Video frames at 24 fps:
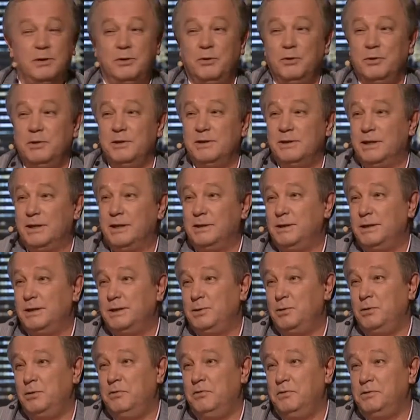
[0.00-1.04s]
никто не
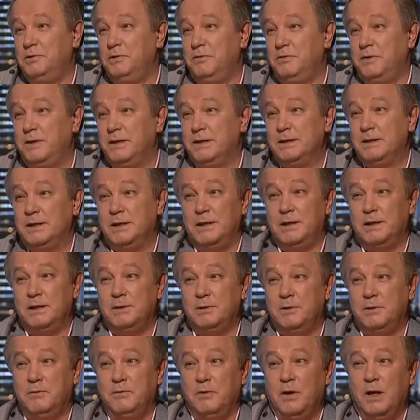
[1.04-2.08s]
согласовывал. И в конце
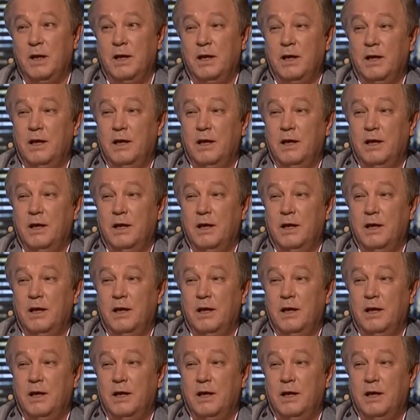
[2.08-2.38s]
концов